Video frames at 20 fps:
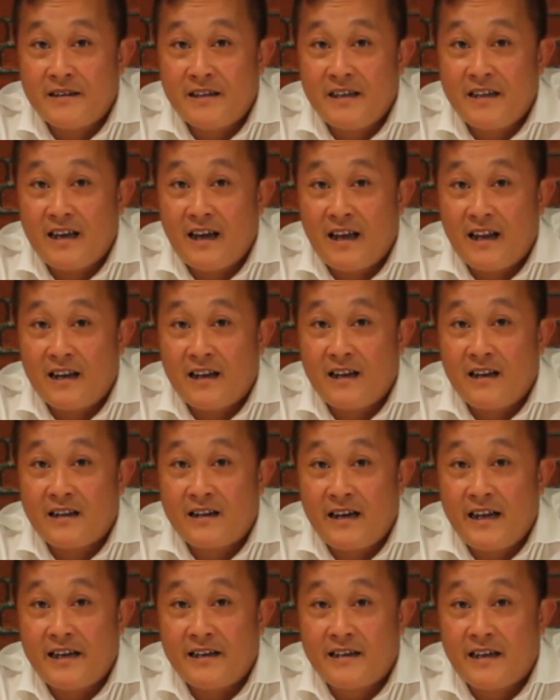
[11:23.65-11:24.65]
Anda
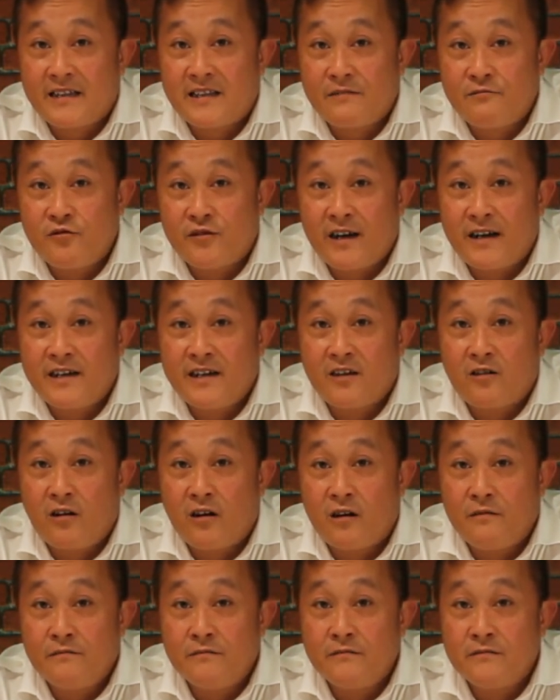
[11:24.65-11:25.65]
tinggal klik dan
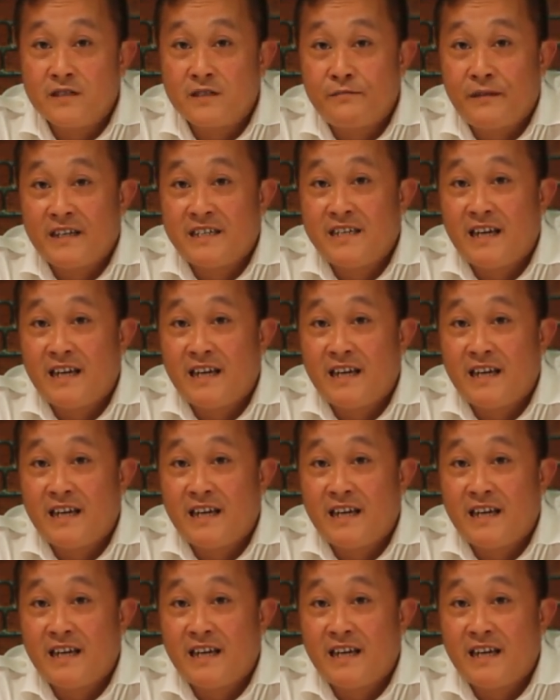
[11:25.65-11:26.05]
temukan di kolom